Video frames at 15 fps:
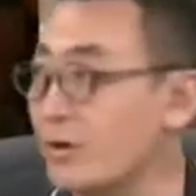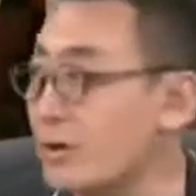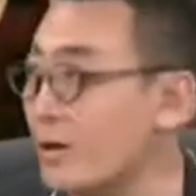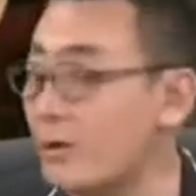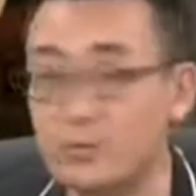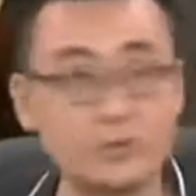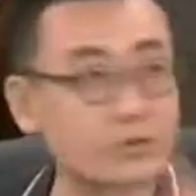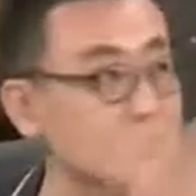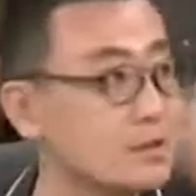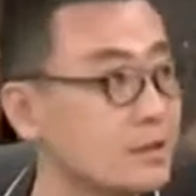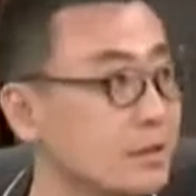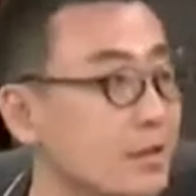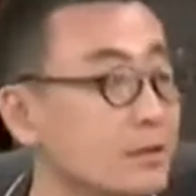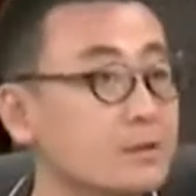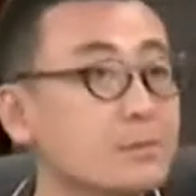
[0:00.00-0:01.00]
我要看我直
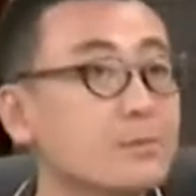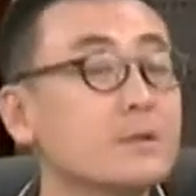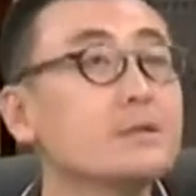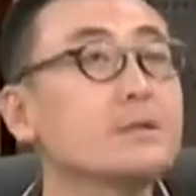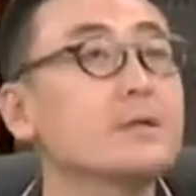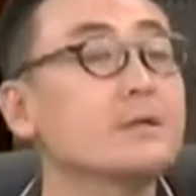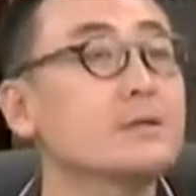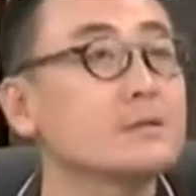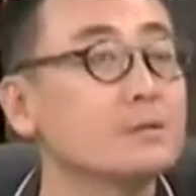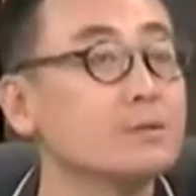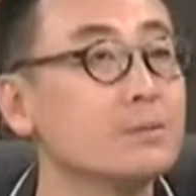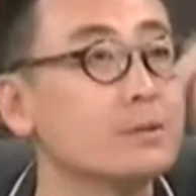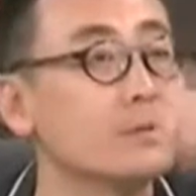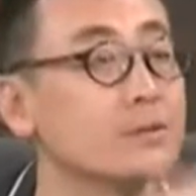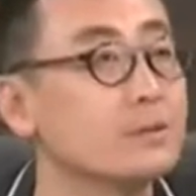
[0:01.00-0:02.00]
接看什么那个
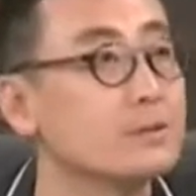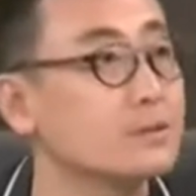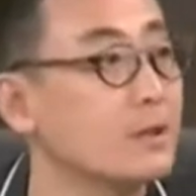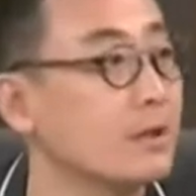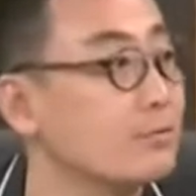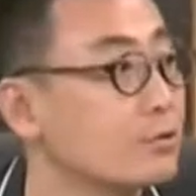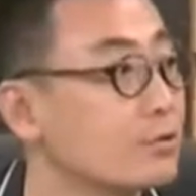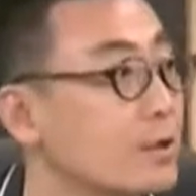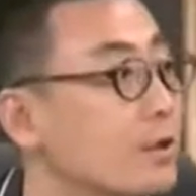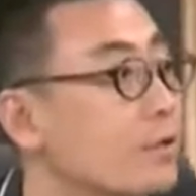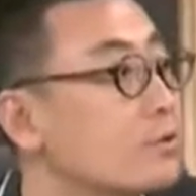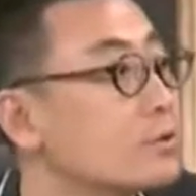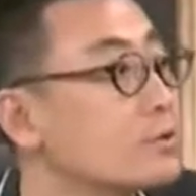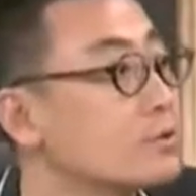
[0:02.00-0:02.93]
什么的 Discovery 啊，